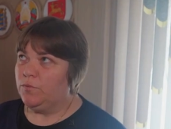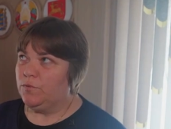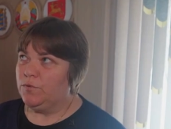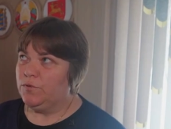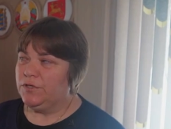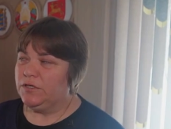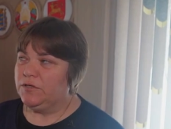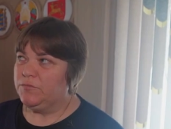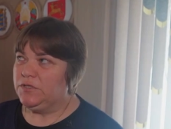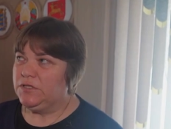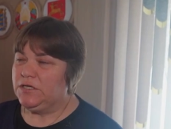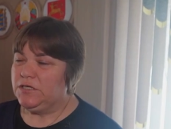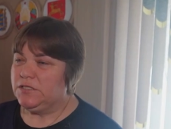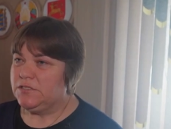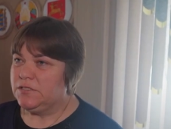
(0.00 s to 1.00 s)
По
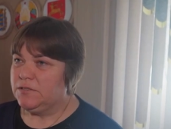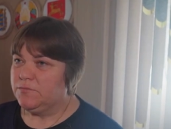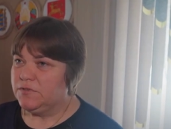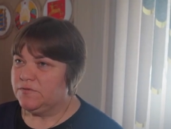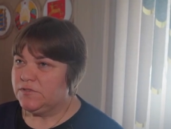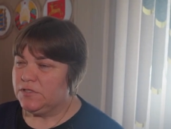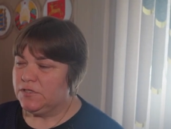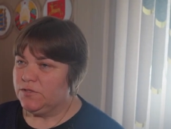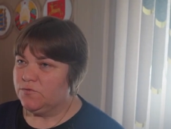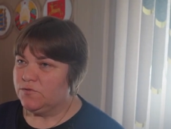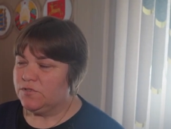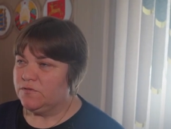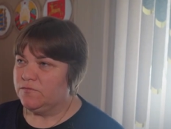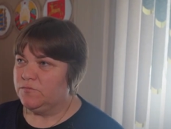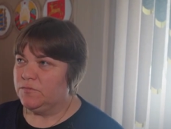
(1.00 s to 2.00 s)
рекомендации
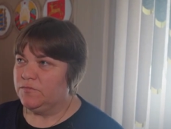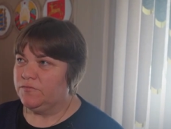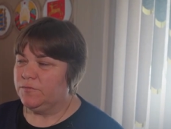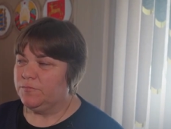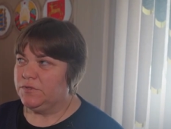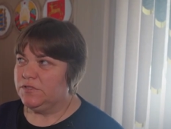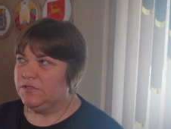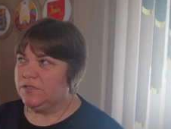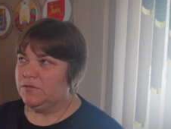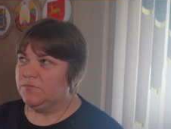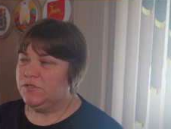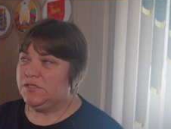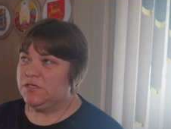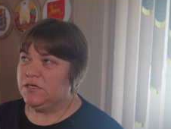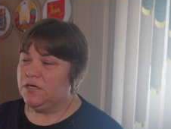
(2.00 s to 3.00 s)
профсоюзов мы выплатили
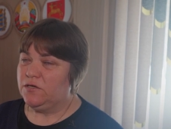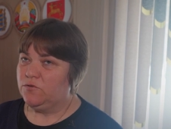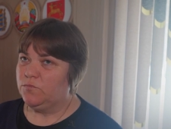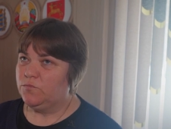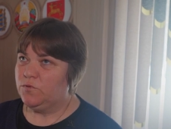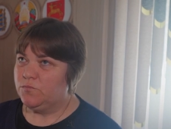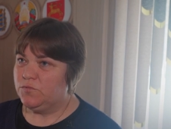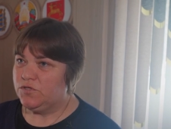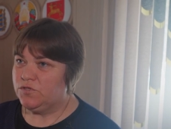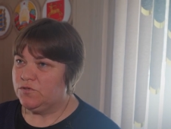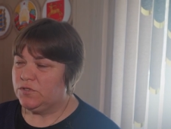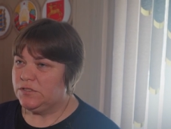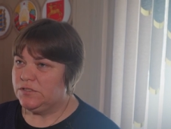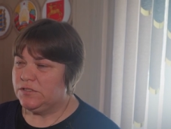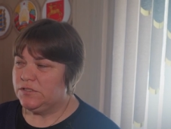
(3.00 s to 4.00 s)
материальную помощь
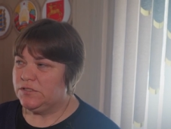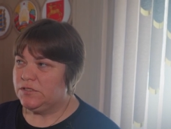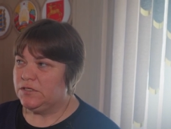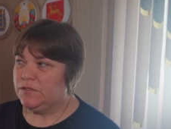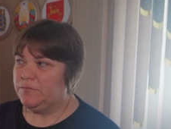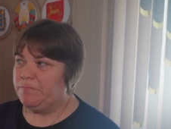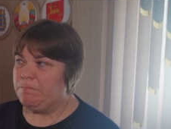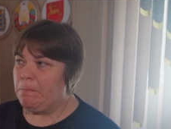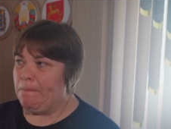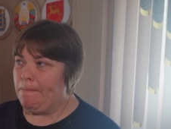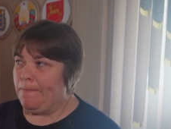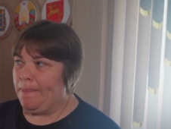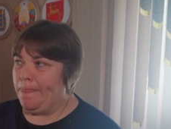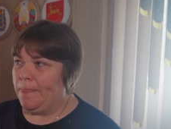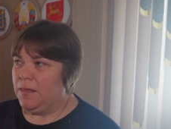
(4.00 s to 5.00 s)
родителям
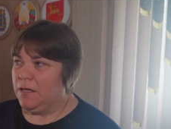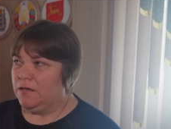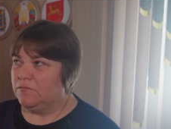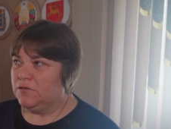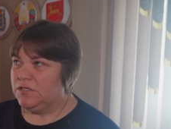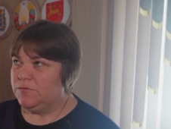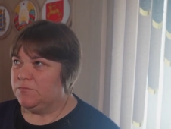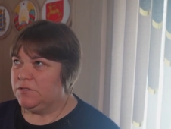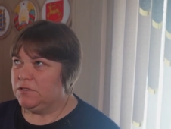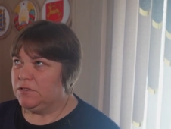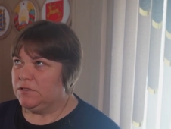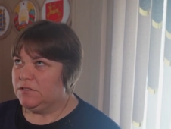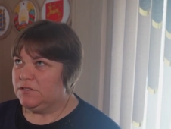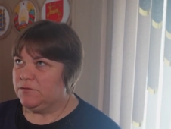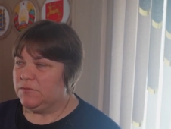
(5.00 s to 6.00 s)
в
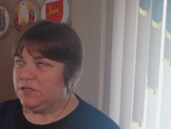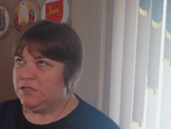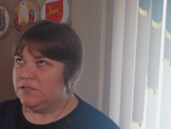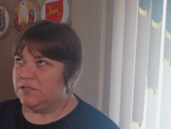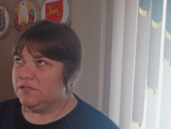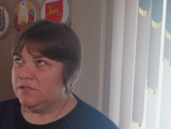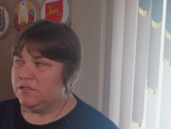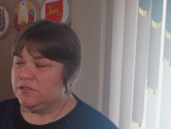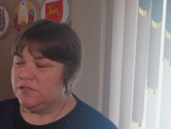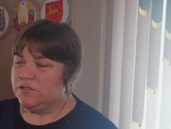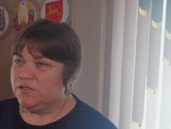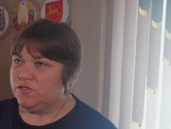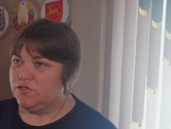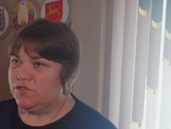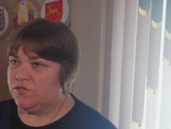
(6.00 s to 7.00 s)
размере 17
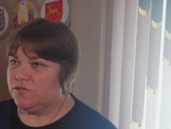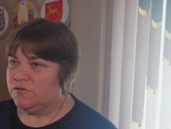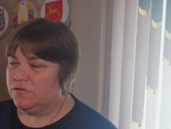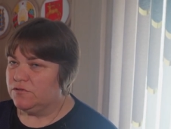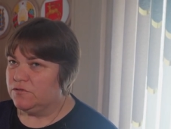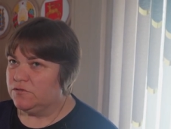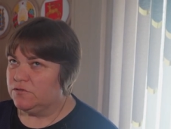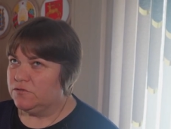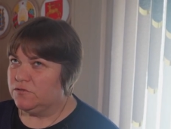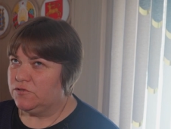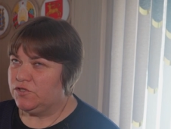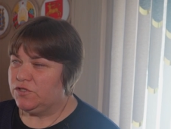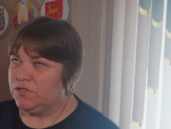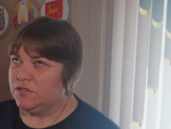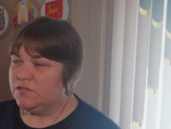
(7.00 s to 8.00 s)

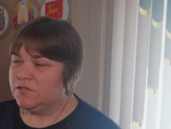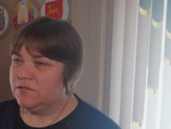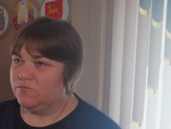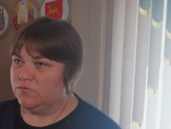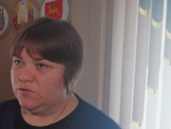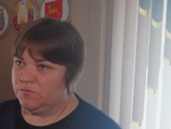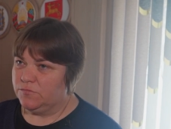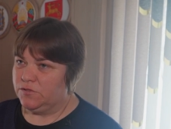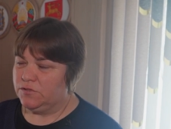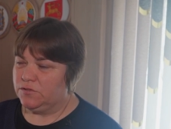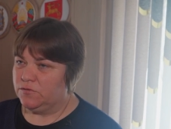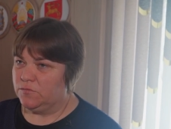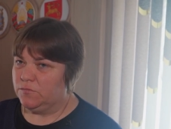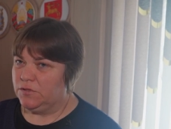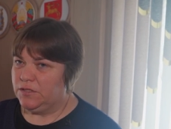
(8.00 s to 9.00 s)
480
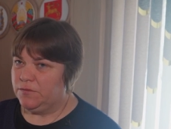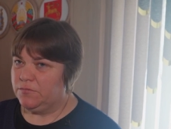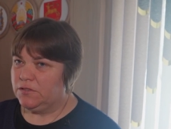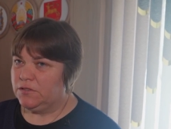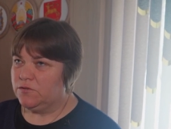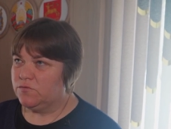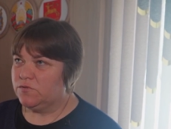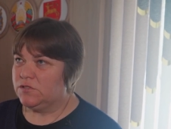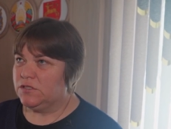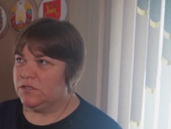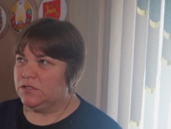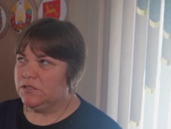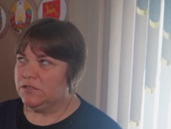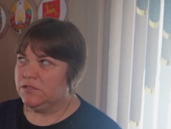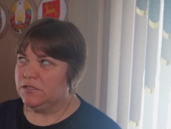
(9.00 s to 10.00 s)
э, рублей
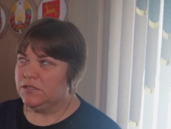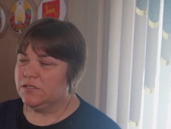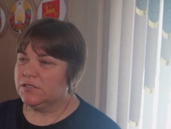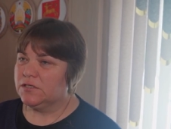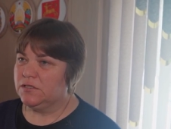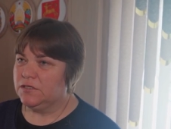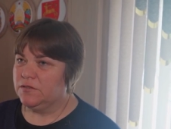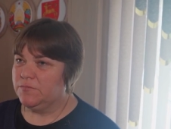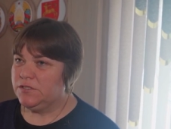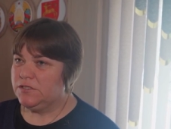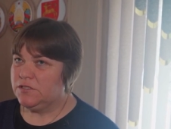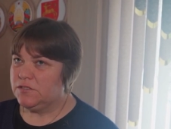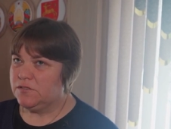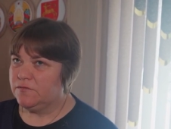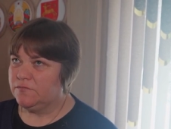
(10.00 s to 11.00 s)
белорусских за несколько
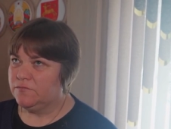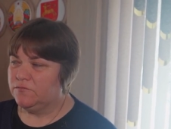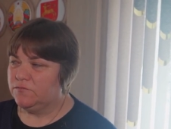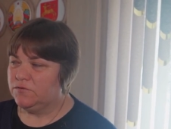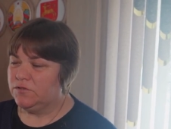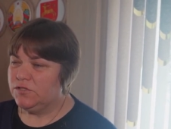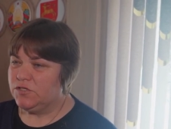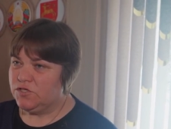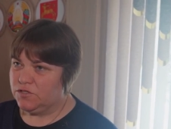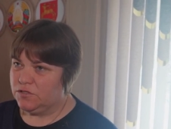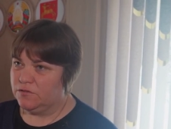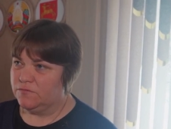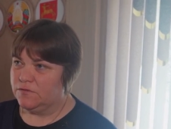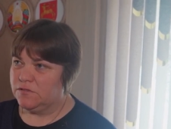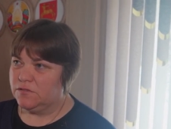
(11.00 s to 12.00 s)
месяцев
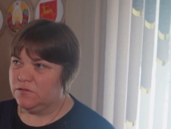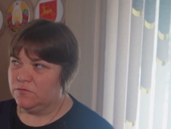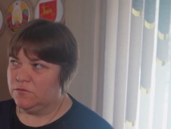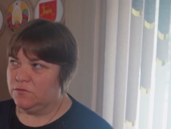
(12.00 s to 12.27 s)
2022